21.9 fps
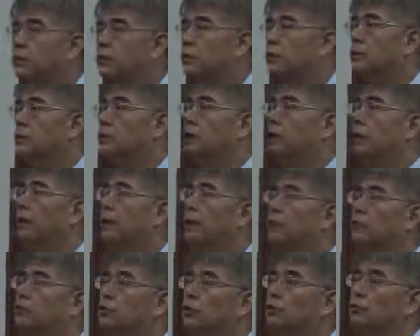其实大家
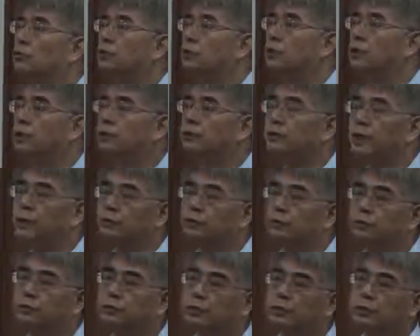也熟悉了，三
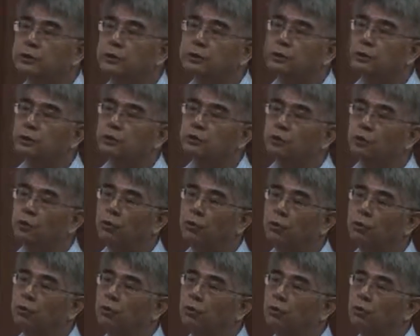种情形呢，
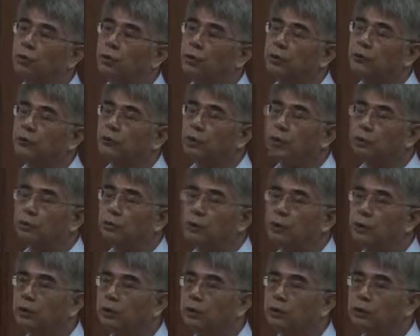左尾、右尾、双
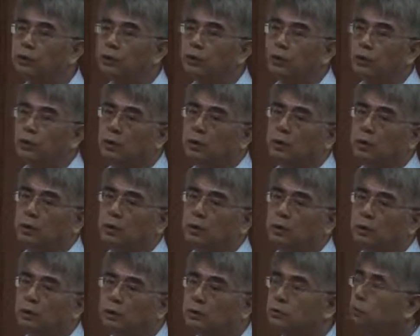尾。
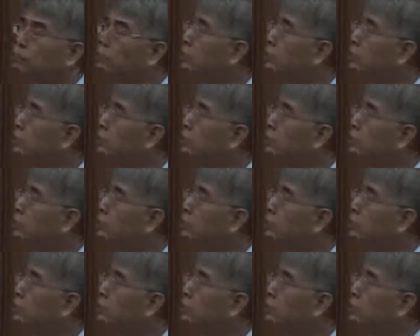但